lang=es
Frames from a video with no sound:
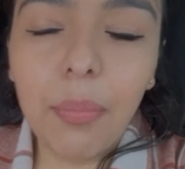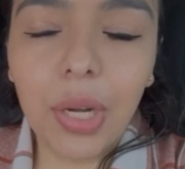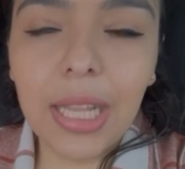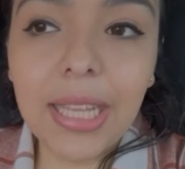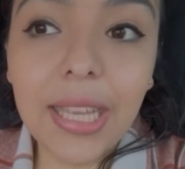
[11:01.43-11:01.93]

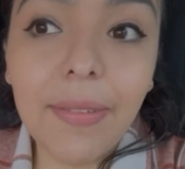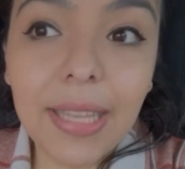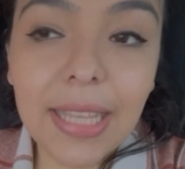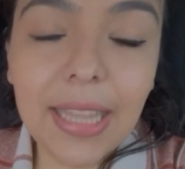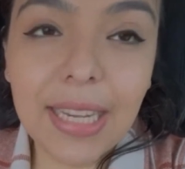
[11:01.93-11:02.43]
Porque él ya lleva
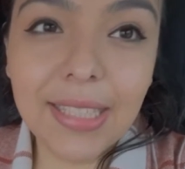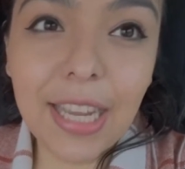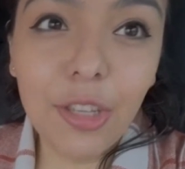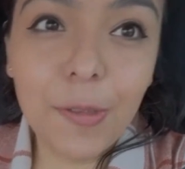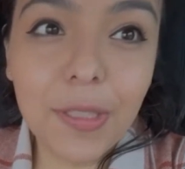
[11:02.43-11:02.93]
aquí tres
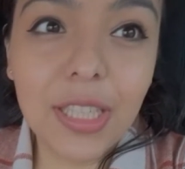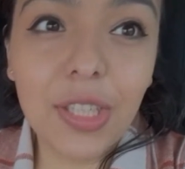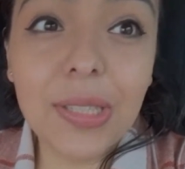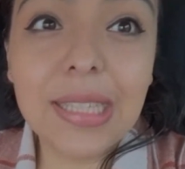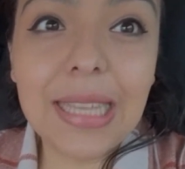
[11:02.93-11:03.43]
años,
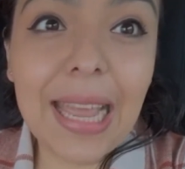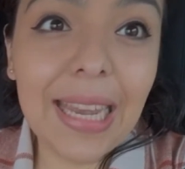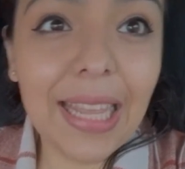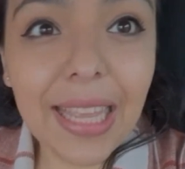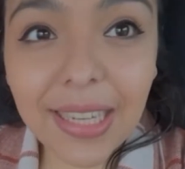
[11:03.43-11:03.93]
entonces
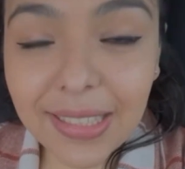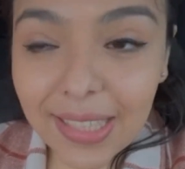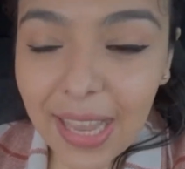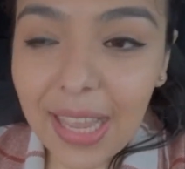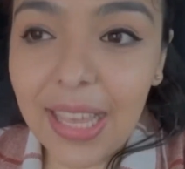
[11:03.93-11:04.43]
el
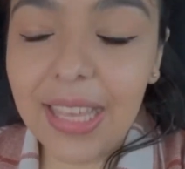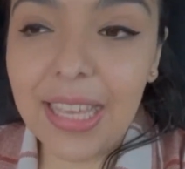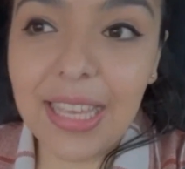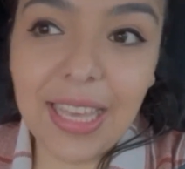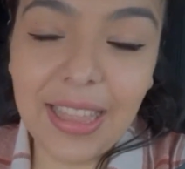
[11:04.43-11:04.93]
irse y
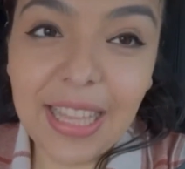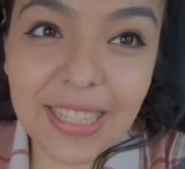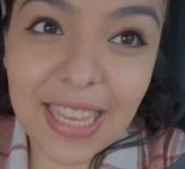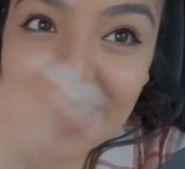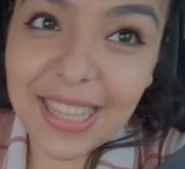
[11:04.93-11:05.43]
qué tal
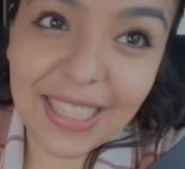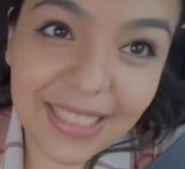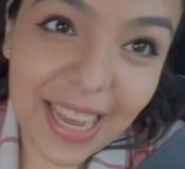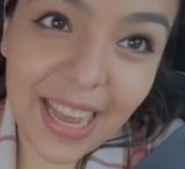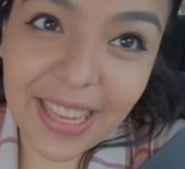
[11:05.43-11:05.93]
si está
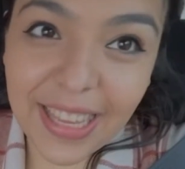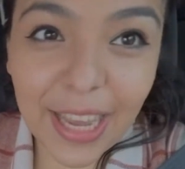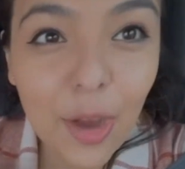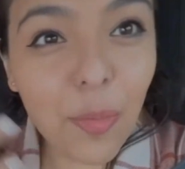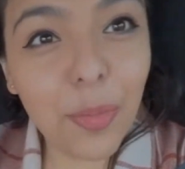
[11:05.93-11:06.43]
allá y
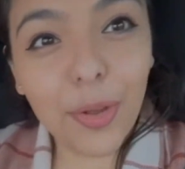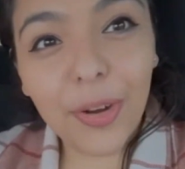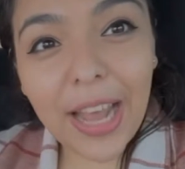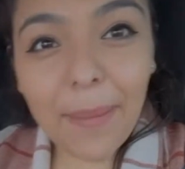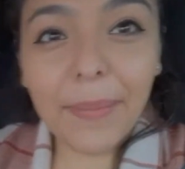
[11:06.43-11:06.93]
llega un
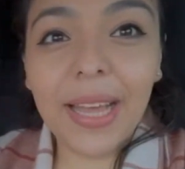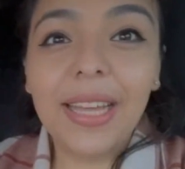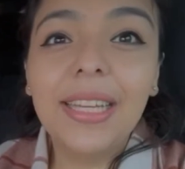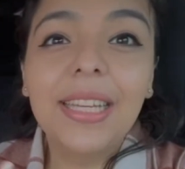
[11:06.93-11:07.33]
programa